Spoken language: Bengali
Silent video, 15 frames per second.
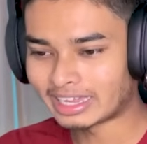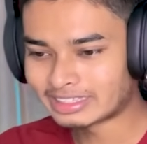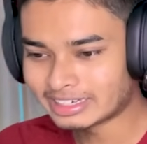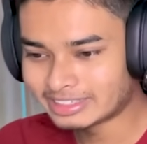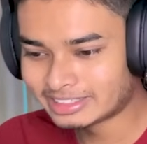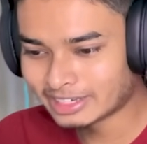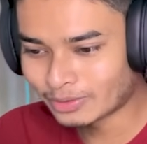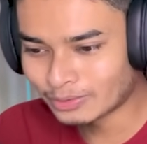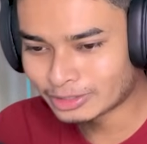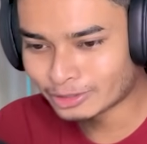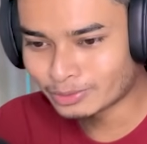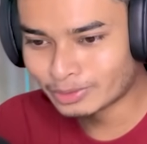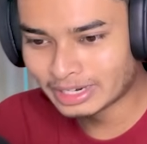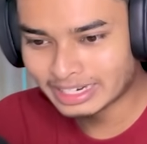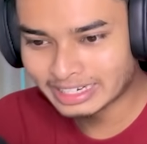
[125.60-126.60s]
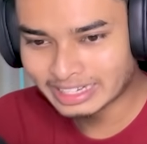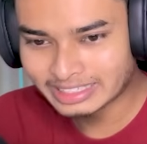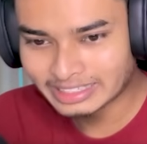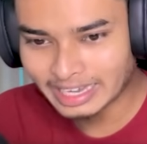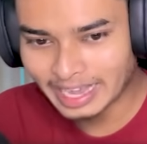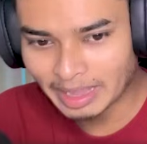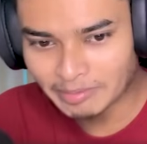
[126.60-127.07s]
হাতের সিকুল তো খুলে
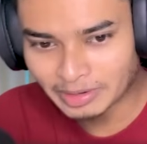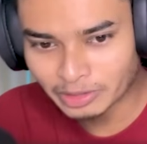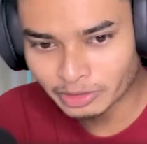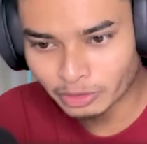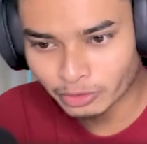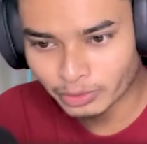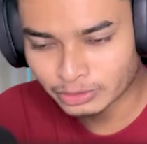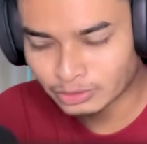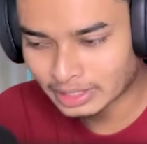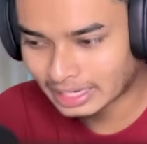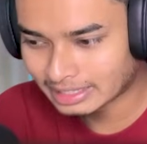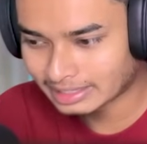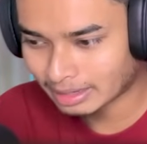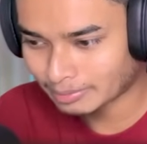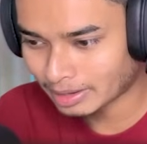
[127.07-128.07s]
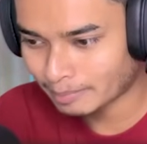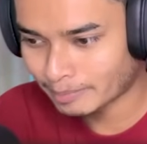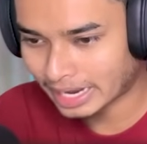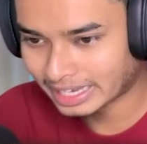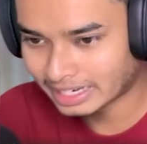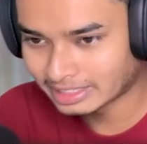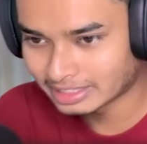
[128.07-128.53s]
নিয়েছি এবার হয়তো এখান থেকে আমাকে
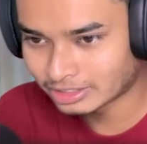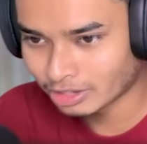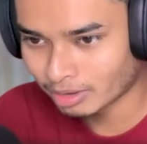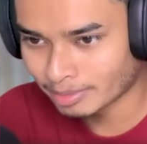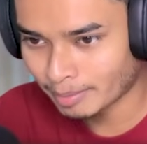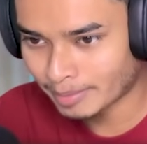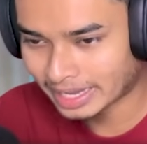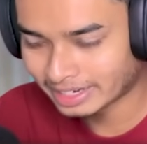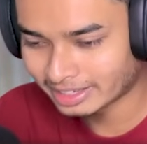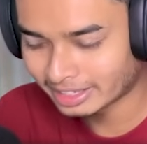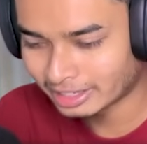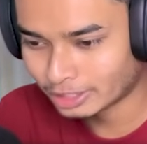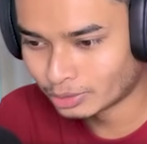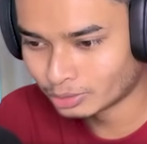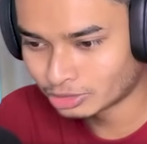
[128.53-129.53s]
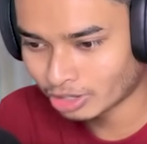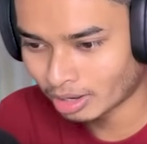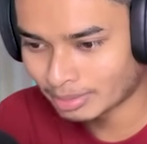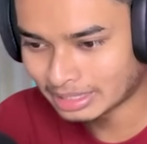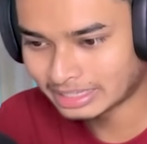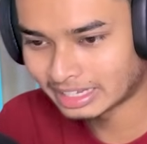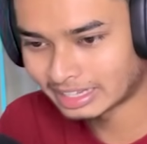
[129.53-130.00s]
বাইরে যেতে হবে আর বাইরে গিয়ে কী করতে
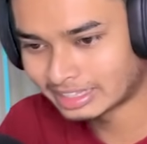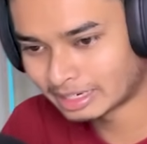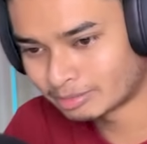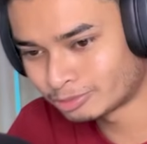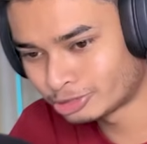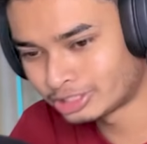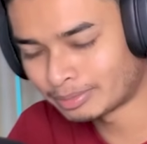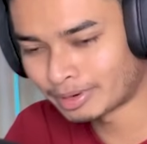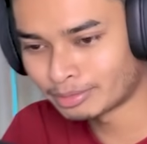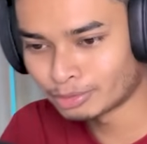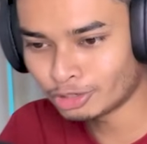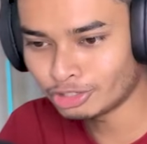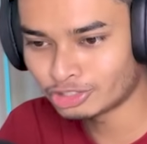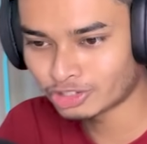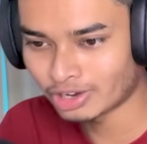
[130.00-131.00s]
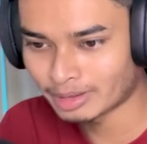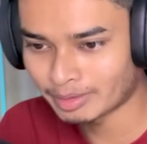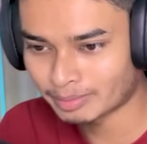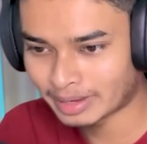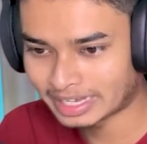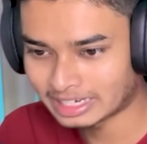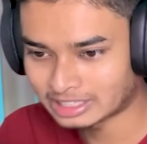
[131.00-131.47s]
হবে ধীরে ধীরে বুঝতে পারবো চলো
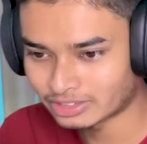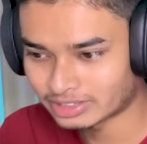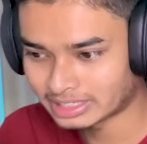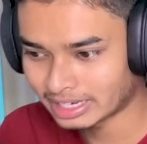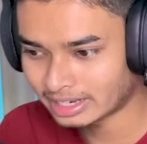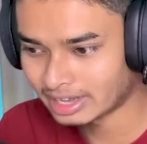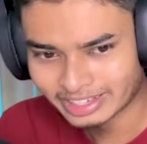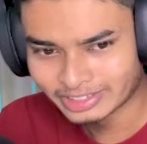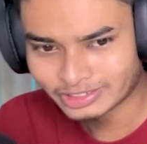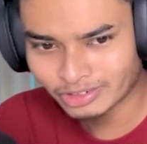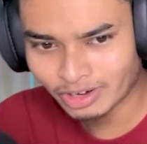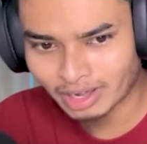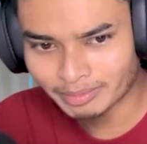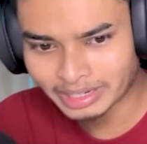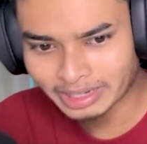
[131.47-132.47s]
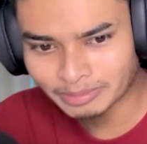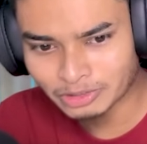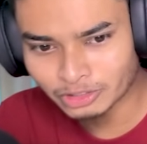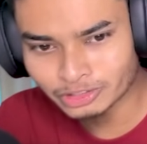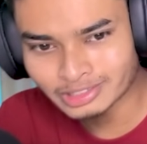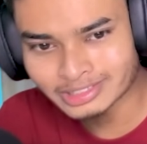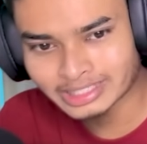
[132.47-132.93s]
এবার বাইরে যাওয়া যাক চলো আমাকে মনে
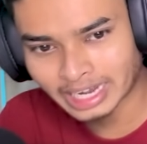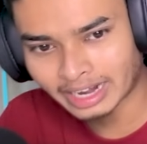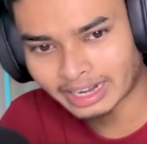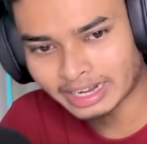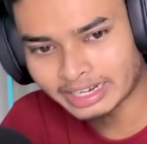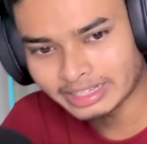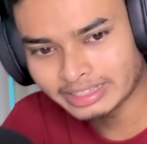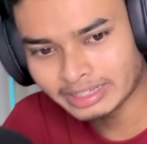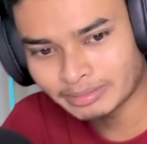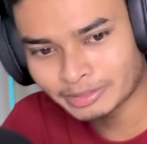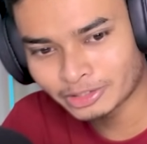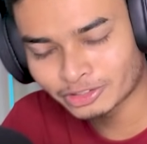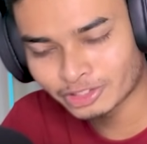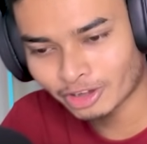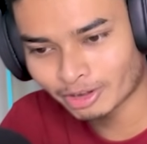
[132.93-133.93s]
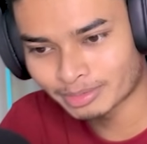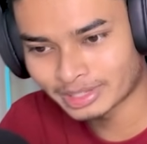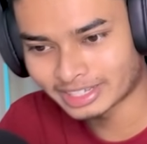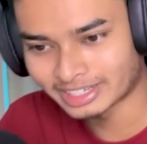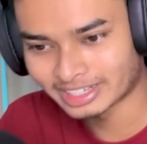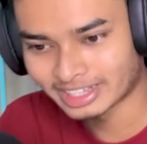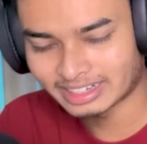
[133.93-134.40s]
হয় যে জানলাটা দিয়ে বেরোতে হবে
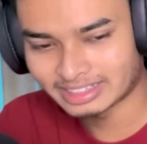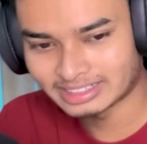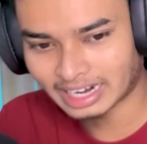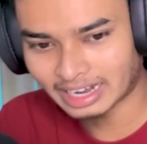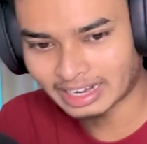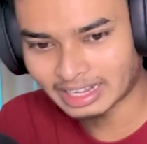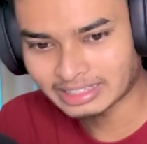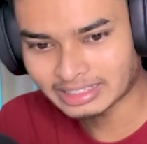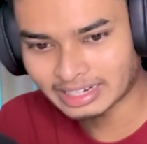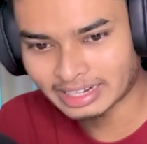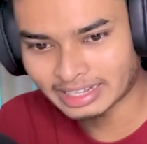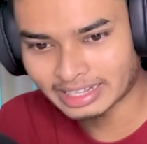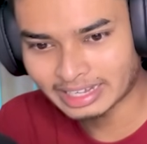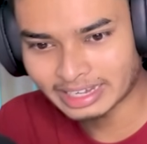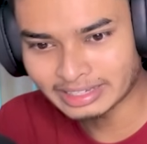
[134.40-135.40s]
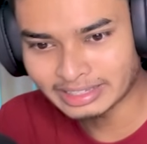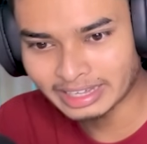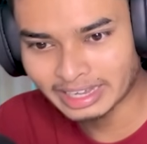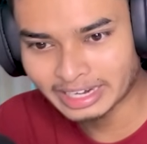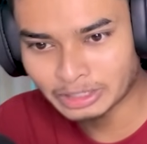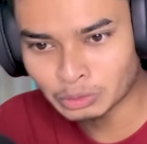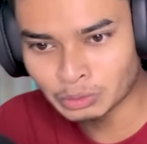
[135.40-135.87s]
জানলা ছাড়া এখান থেকে
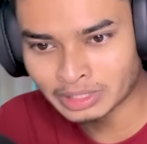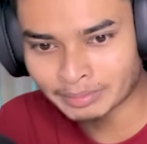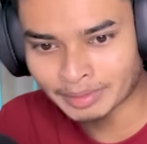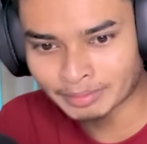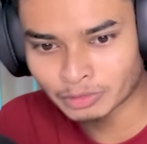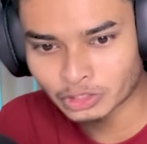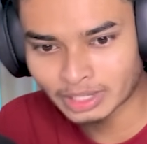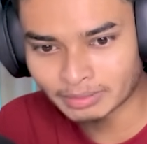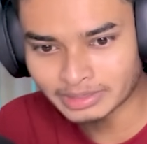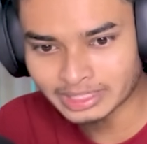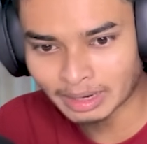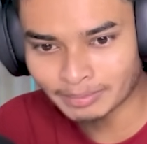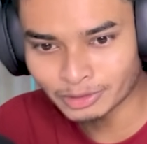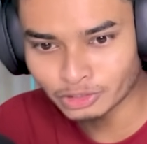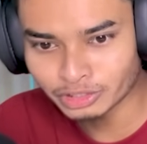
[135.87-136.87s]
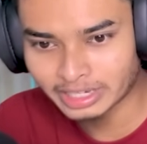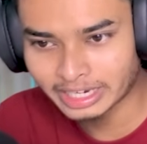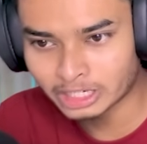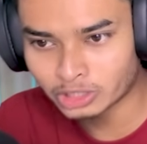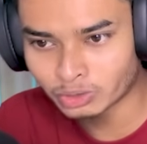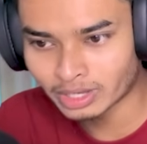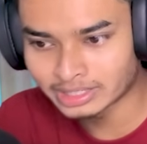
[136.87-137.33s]
গেট খুলতে পারবো কি আমি সামনে তো
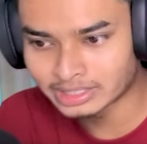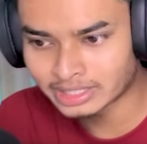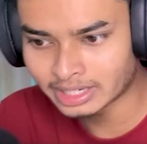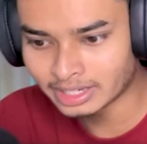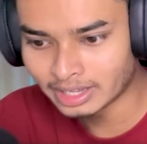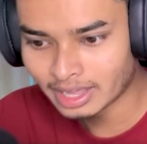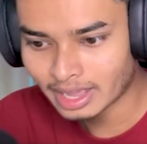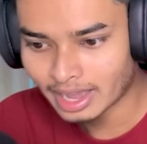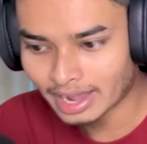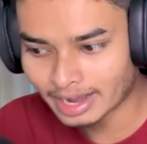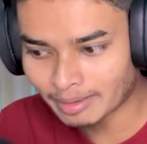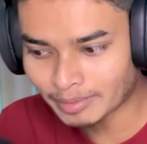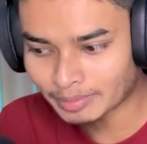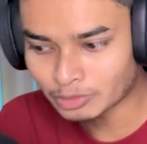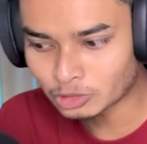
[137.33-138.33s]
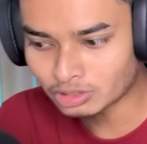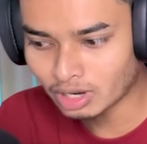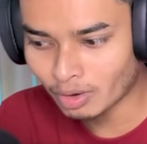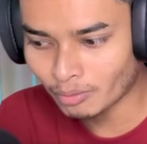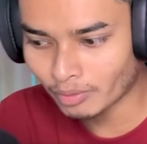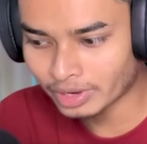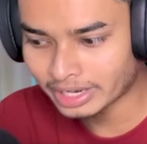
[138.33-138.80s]
গেটও আছে আর আমার মতো না
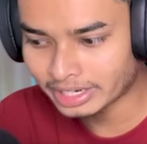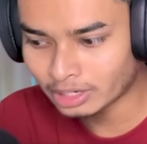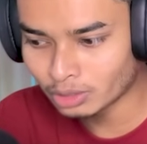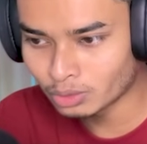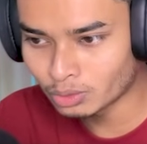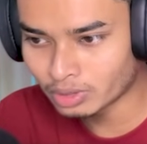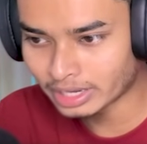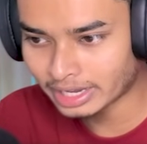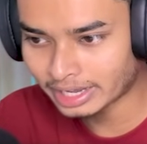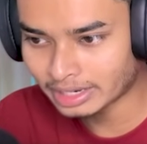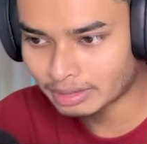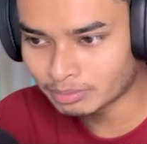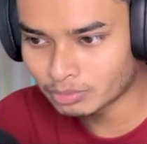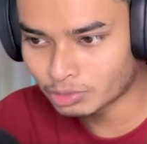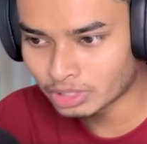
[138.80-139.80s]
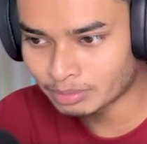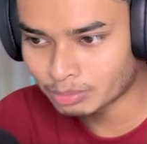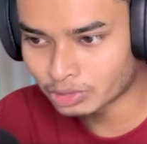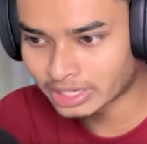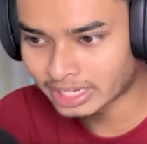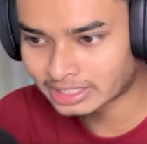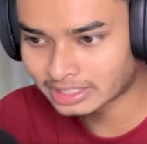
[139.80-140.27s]
অনেক লোক এখানে মরে
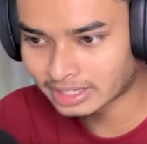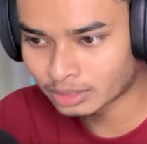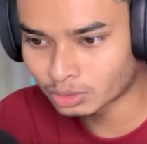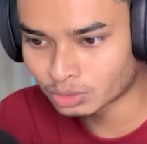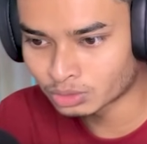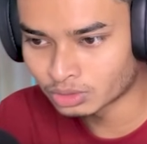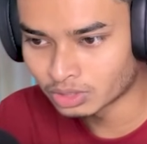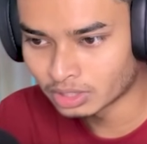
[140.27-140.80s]
পড়ে আছে দেখো